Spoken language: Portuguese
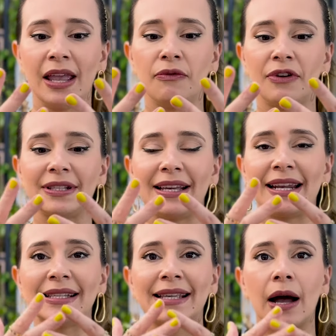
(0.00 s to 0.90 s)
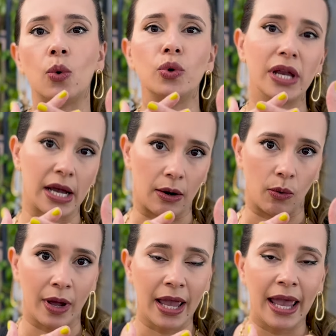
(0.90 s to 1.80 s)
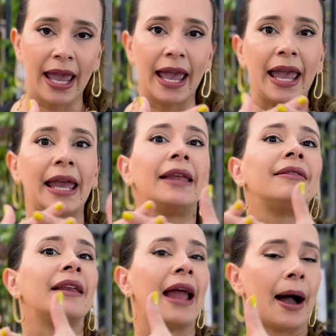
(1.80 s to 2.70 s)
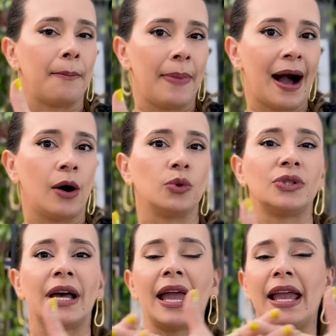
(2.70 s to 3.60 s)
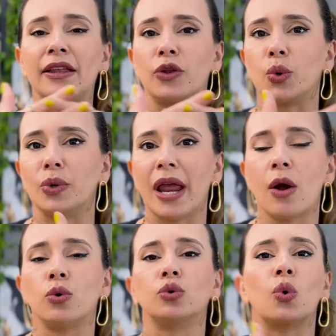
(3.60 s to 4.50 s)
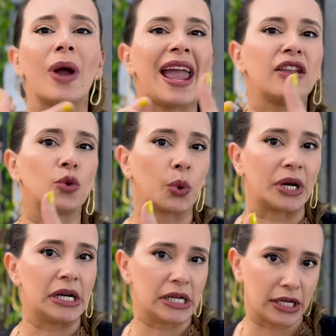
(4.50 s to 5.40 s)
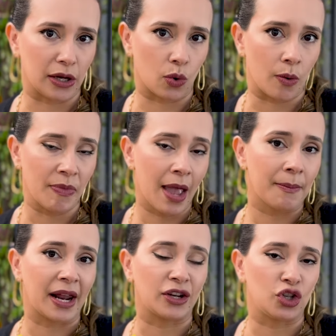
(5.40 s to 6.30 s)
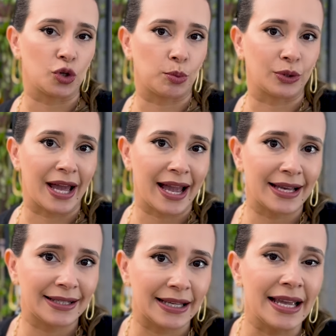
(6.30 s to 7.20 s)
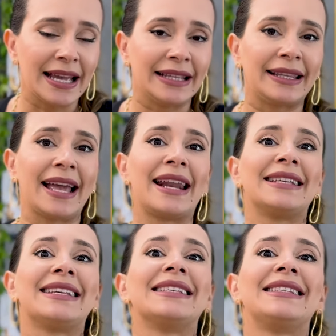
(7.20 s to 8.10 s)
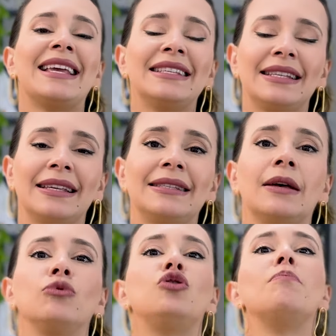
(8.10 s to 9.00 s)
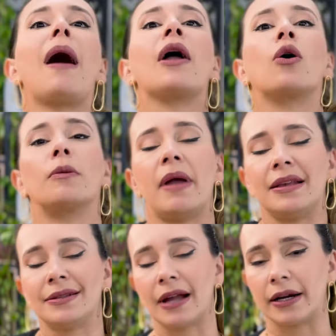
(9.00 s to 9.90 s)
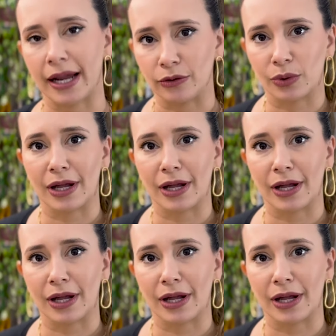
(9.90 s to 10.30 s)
em fazer essa união entre a pausa, entre o neutro, entre o orgânico, para que a gente pudesse ter essa sensação de maior bem-estar dentro da